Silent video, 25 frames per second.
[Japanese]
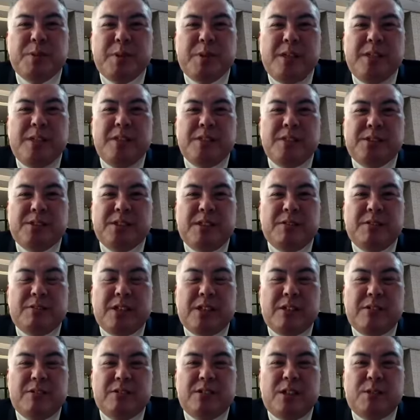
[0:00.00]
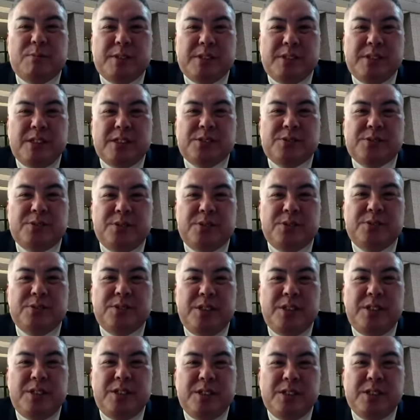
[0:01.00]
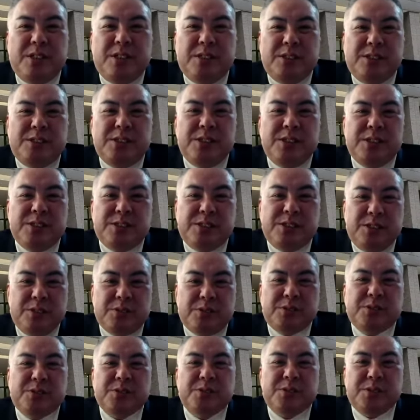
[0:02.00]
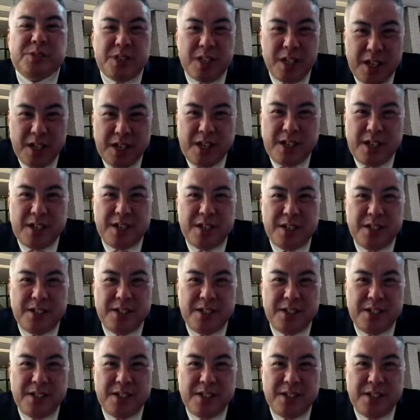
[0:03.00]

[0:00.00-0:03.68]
NHK の大河ドラマでそういうふうに史実にのっとって、う